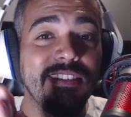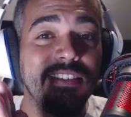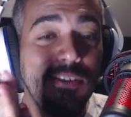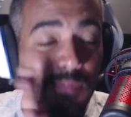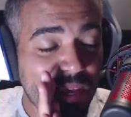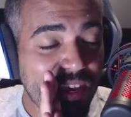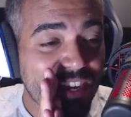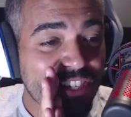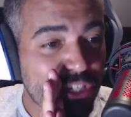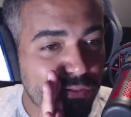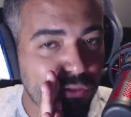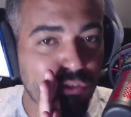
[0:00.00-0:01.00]
também
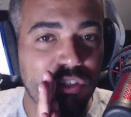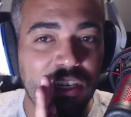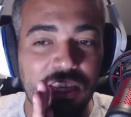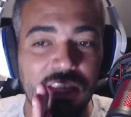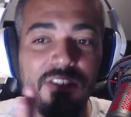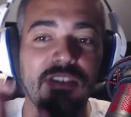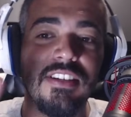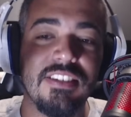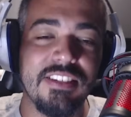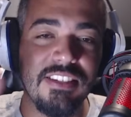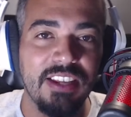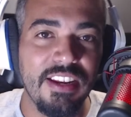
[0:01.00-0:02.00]
ative o sininho,
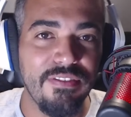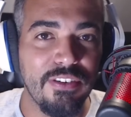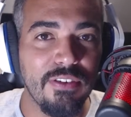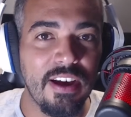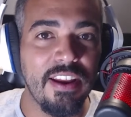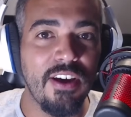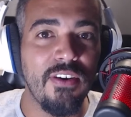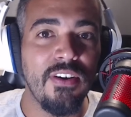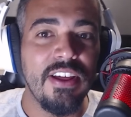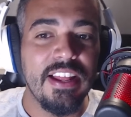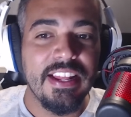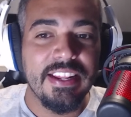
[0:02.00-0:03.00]
se inscreva no
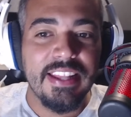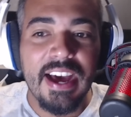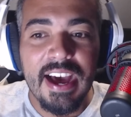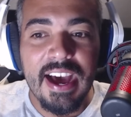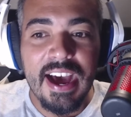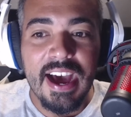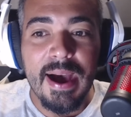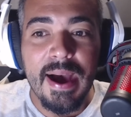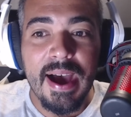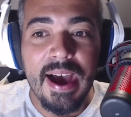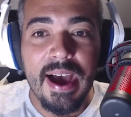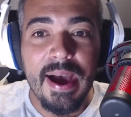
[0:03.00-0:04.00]
canal
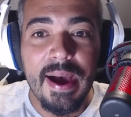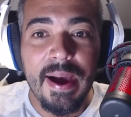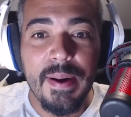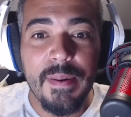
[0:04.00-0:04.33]
da